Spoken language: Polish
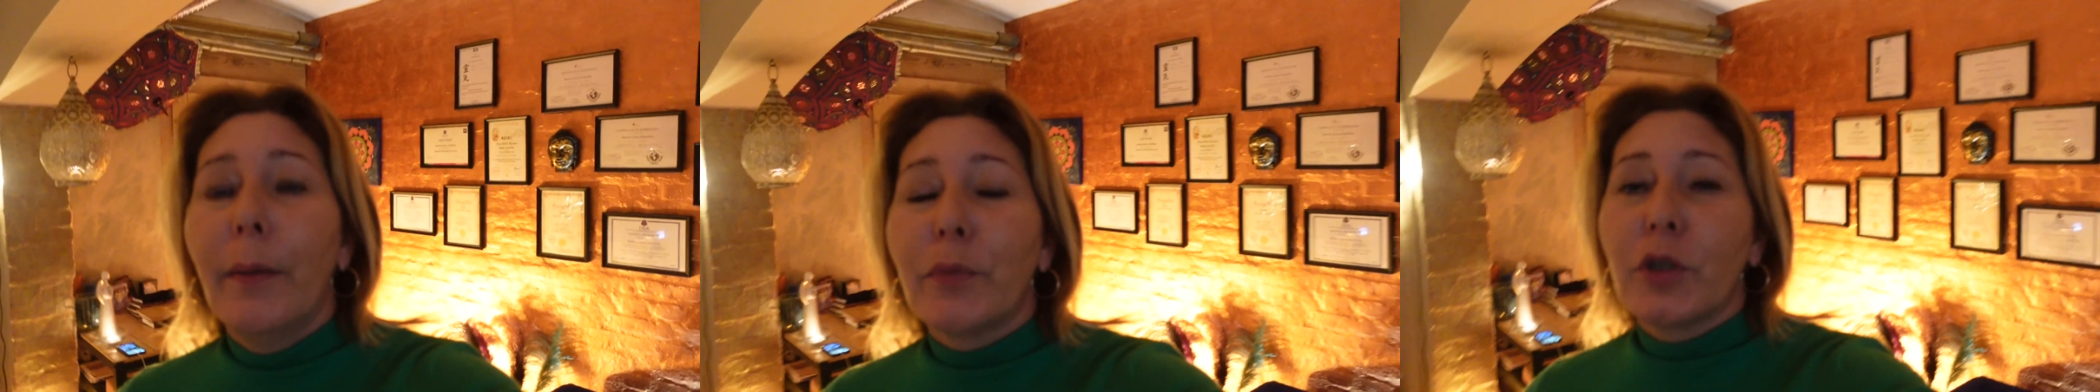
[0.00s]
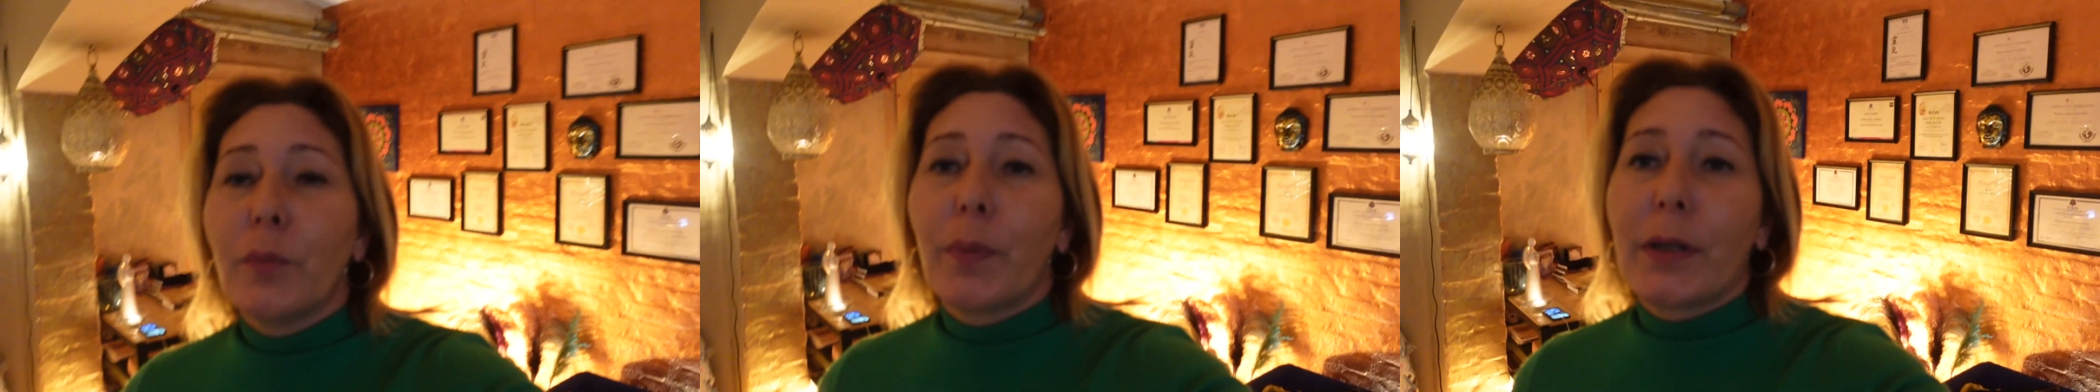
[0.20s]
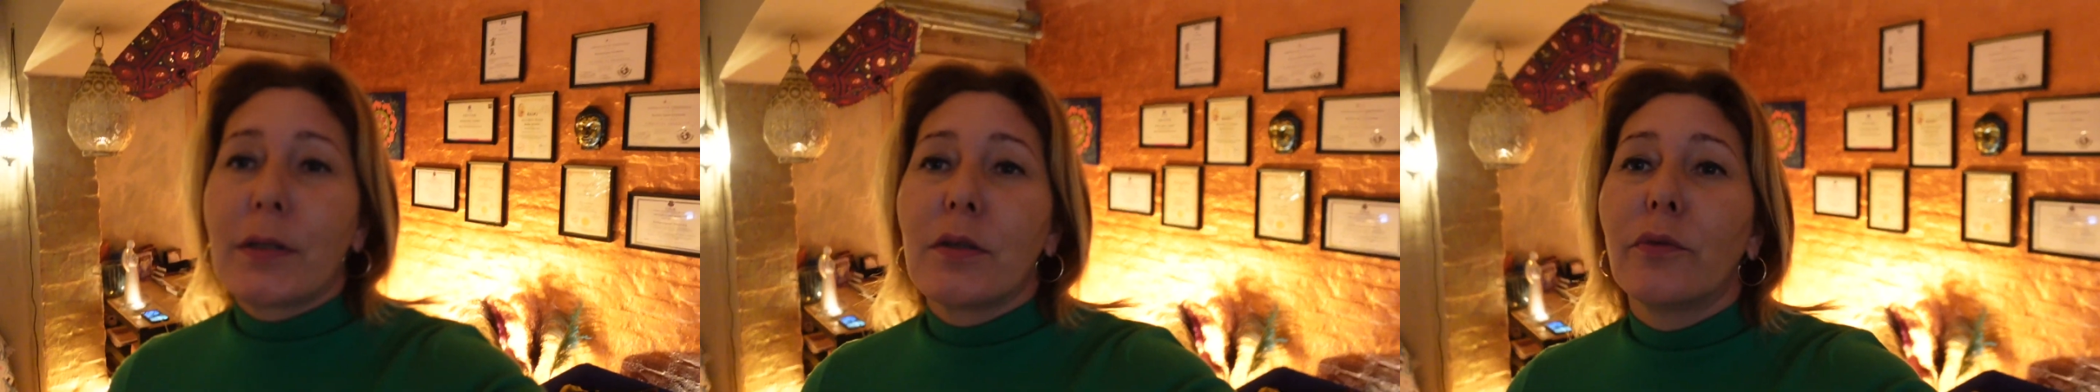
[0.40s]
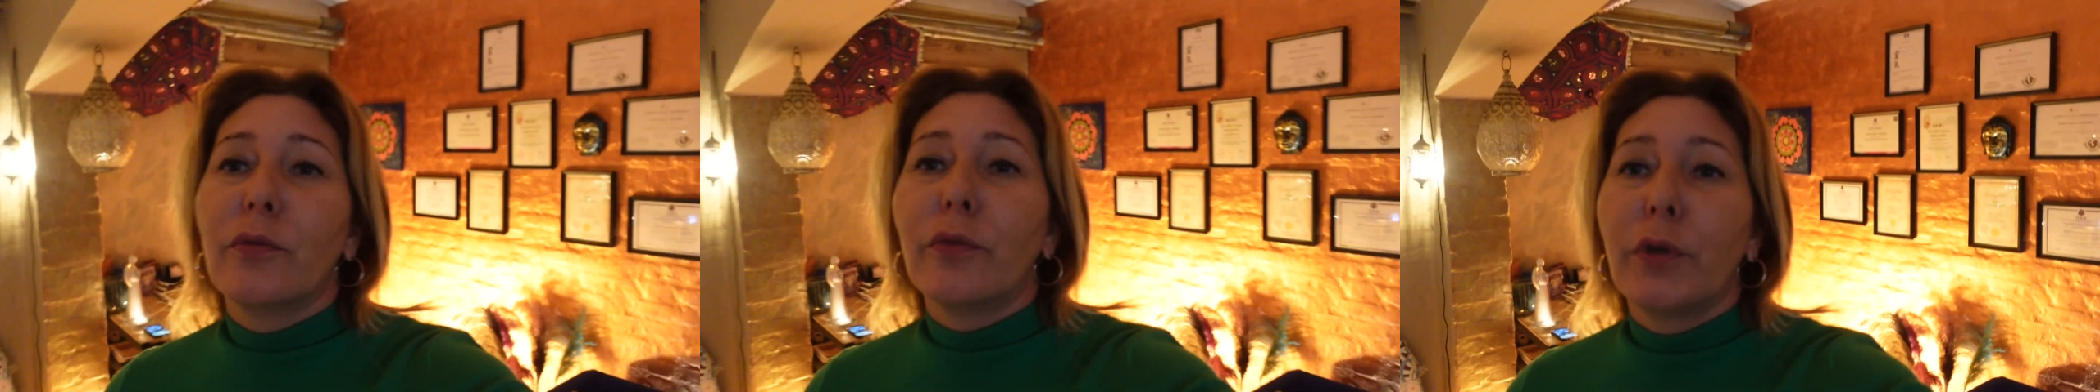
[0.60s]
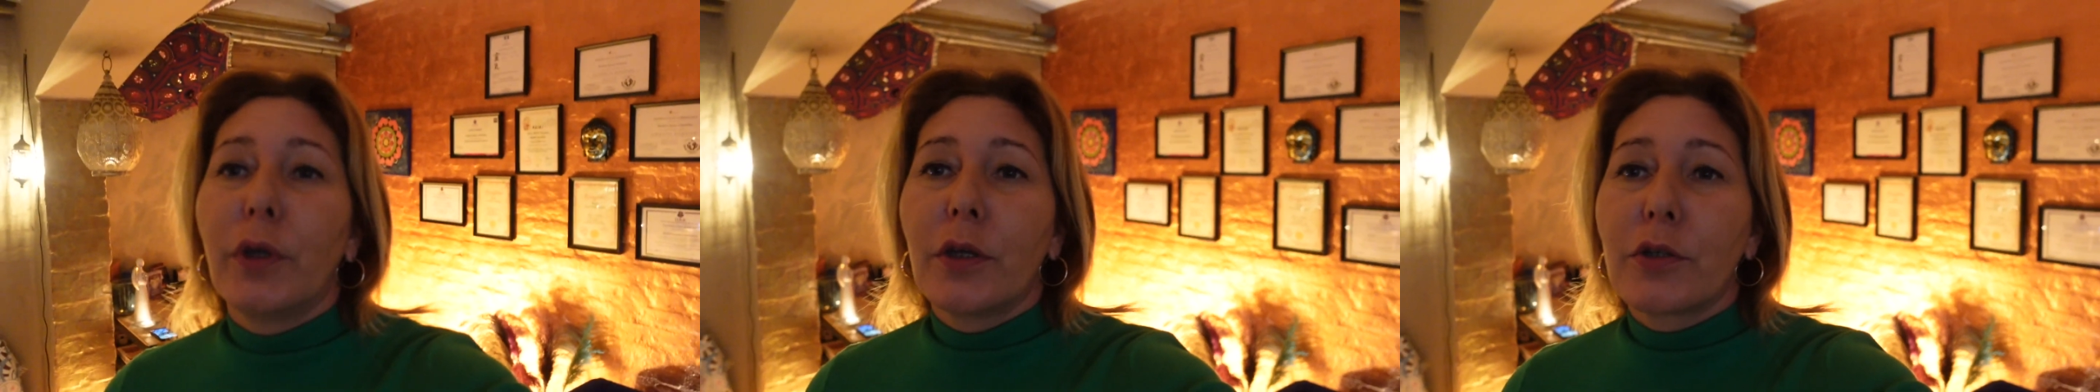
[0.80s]

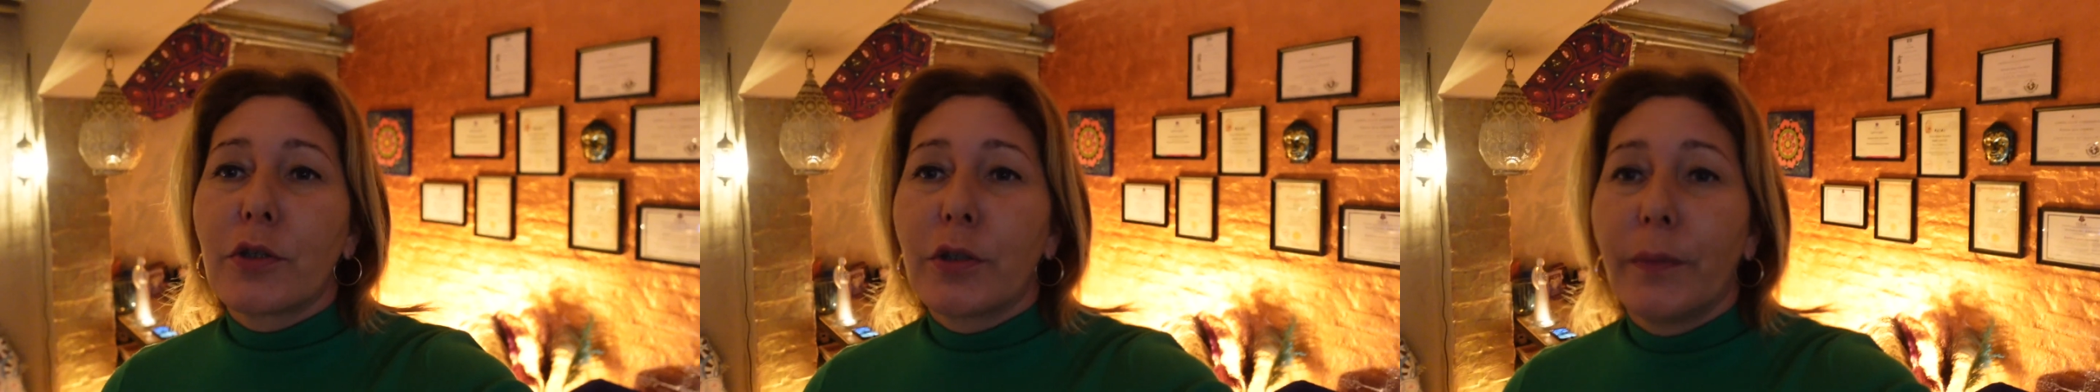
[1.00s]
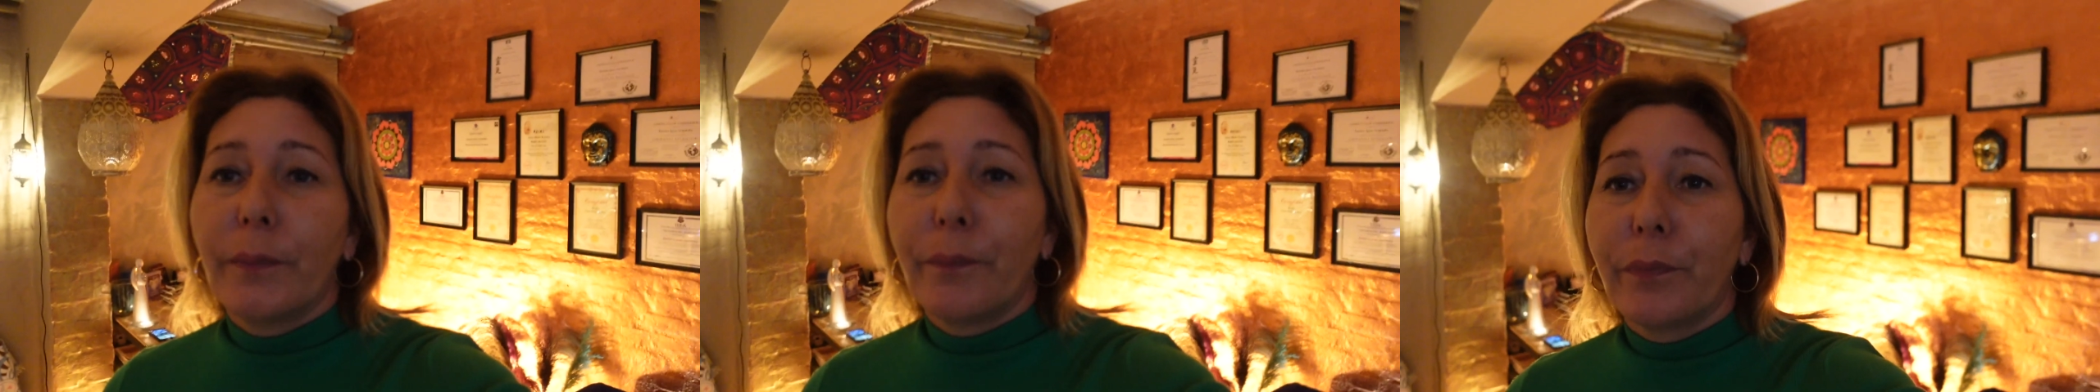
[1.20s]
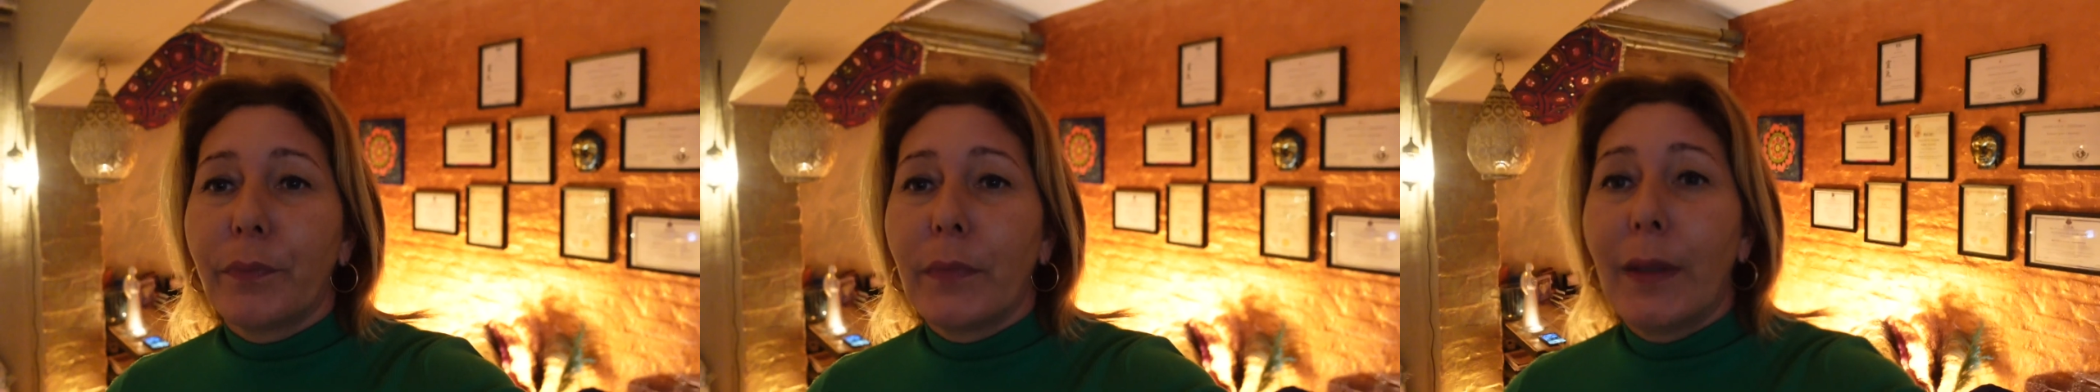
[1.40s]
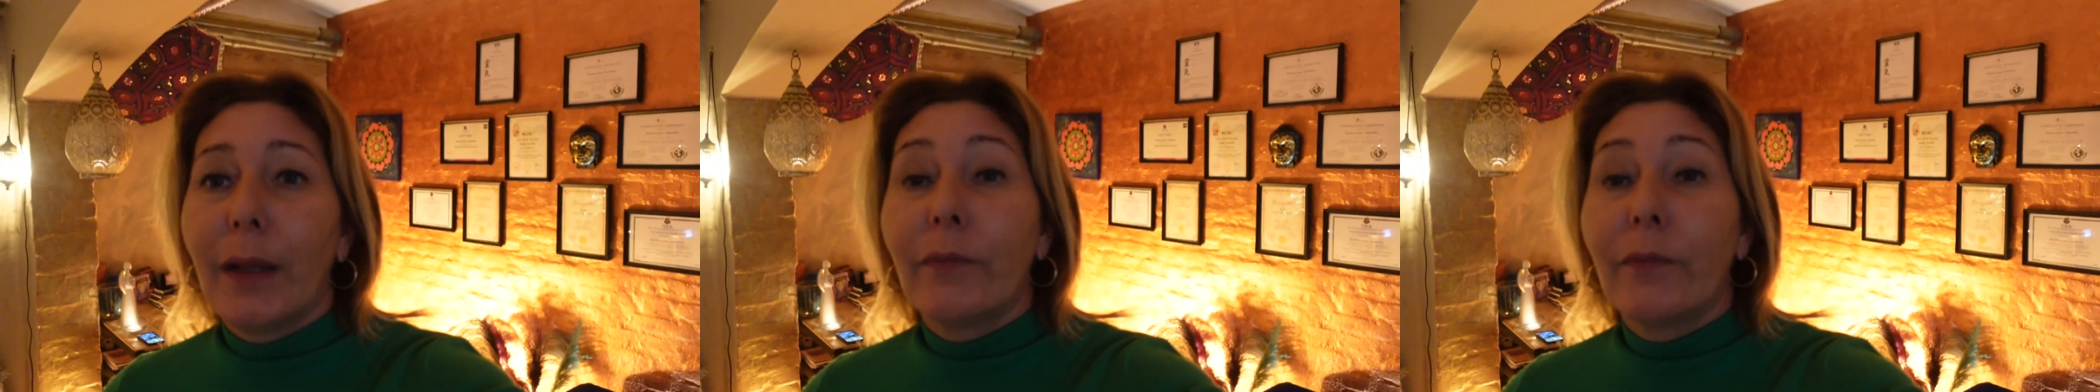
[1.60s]
przepracowujesz, mm,